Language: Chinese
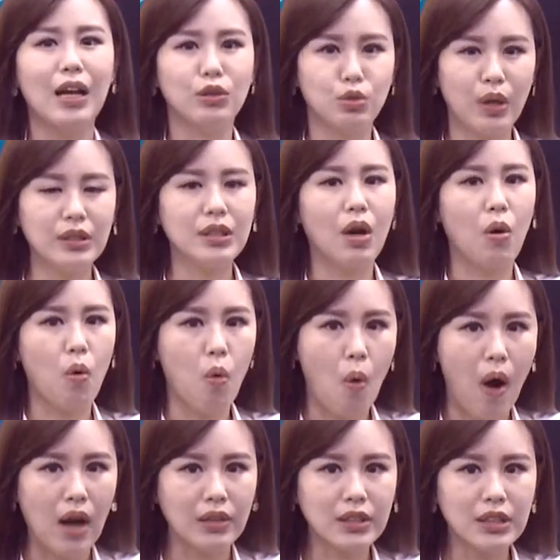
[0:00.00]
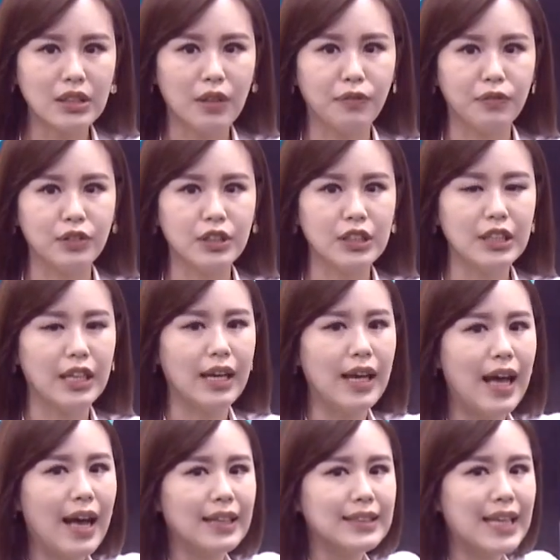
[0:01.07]
穿着皇室的服饰，
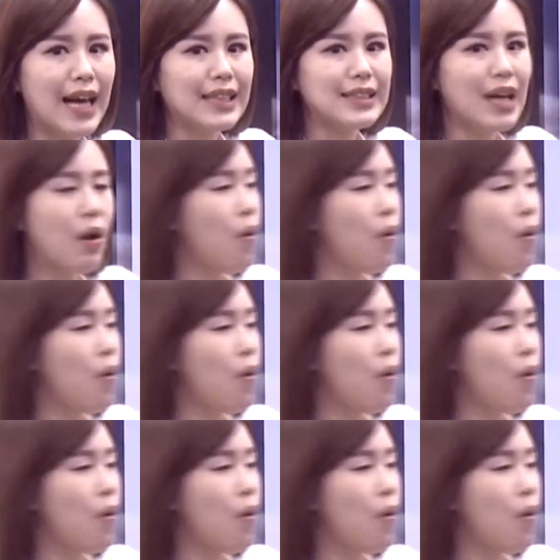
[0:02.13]
加上